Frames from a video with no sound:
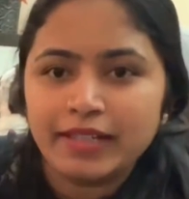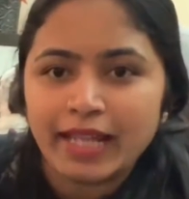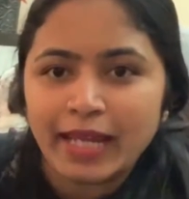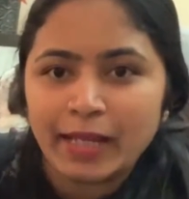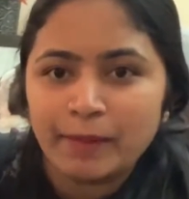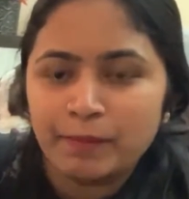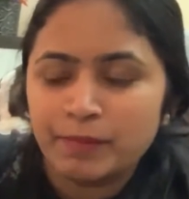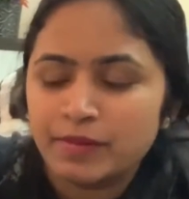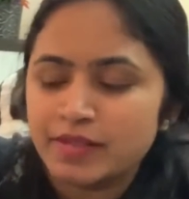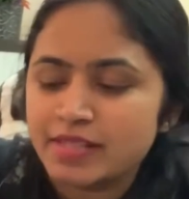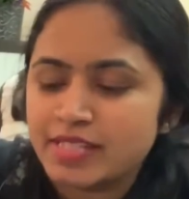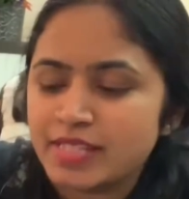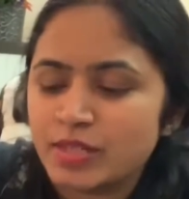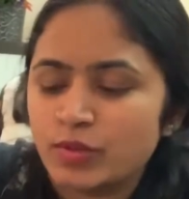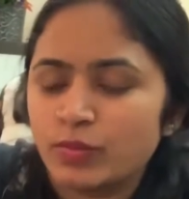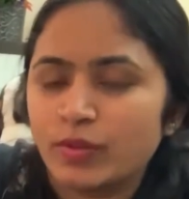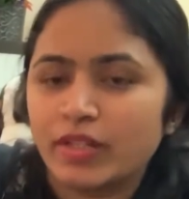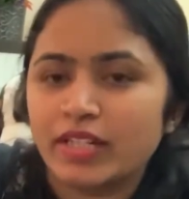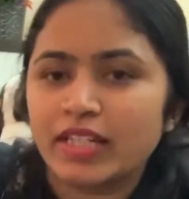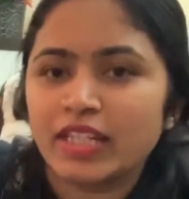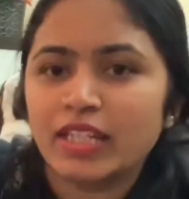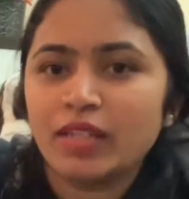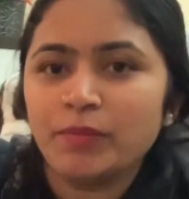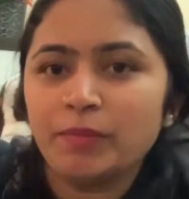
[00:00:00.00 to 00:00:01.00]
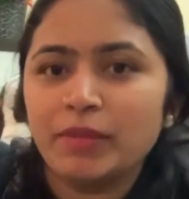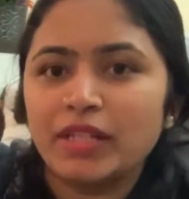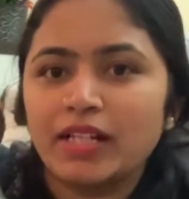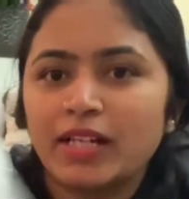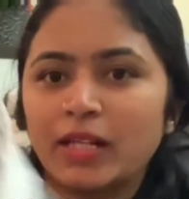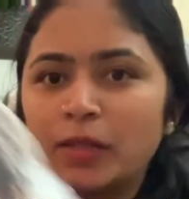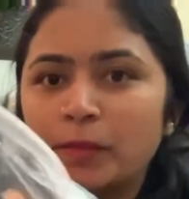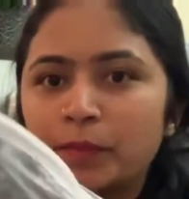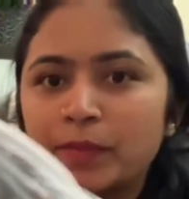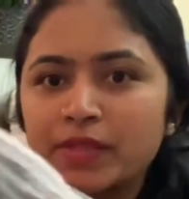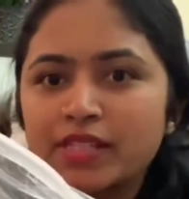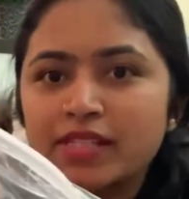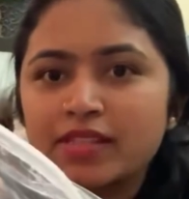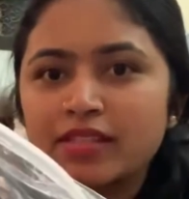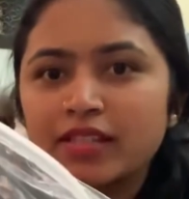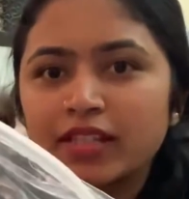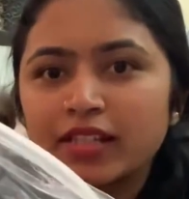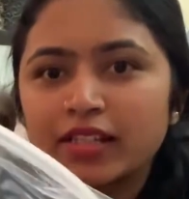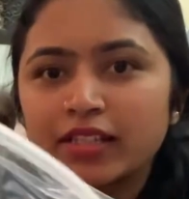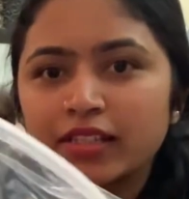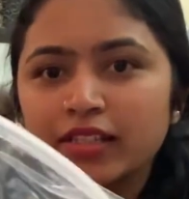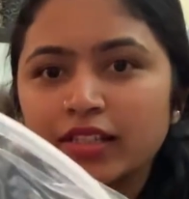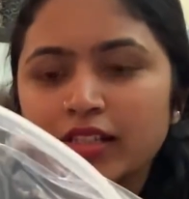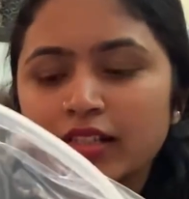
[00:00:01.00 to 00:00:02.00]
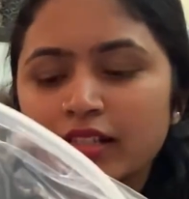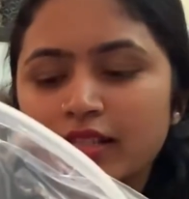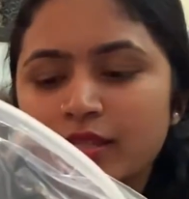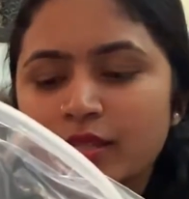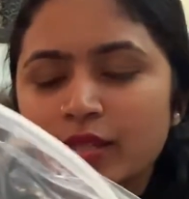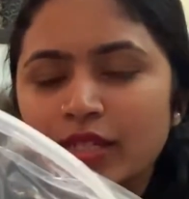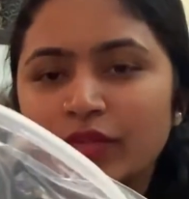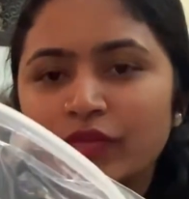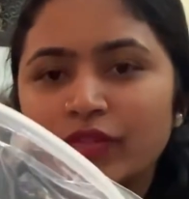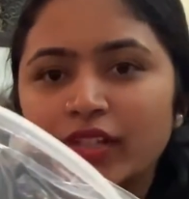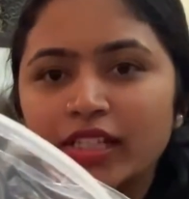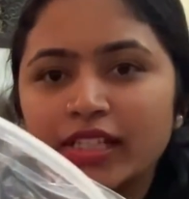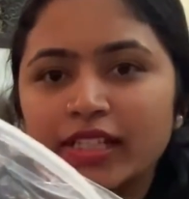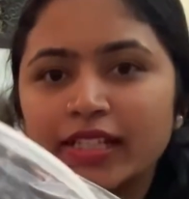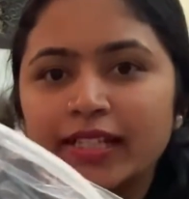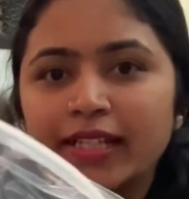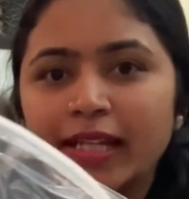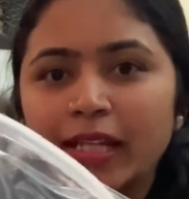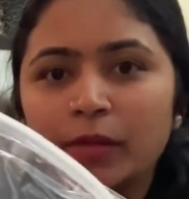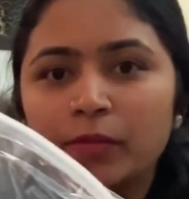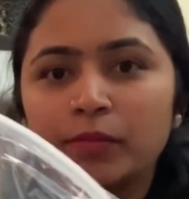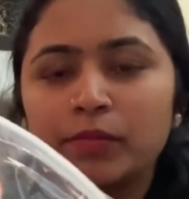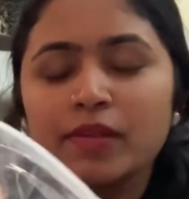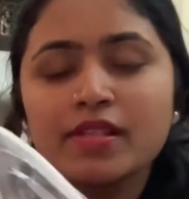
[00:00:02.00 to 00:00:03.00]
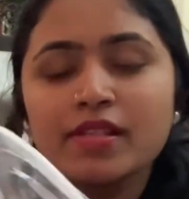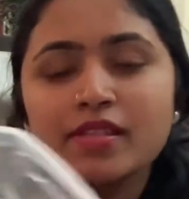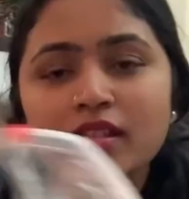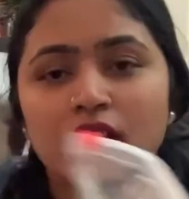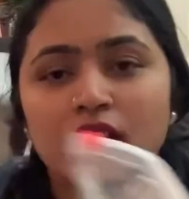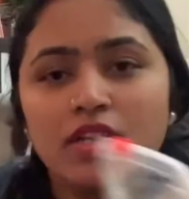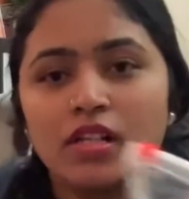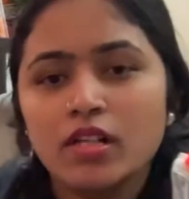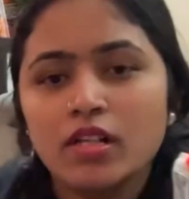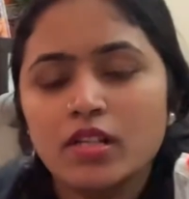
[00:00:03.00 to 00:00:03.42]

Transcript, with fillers: డైపర్స్ ఇవన్నీ మీకు కనిపిస్తున్నాయి కదా సో ఇవన్నీ డైపర్స్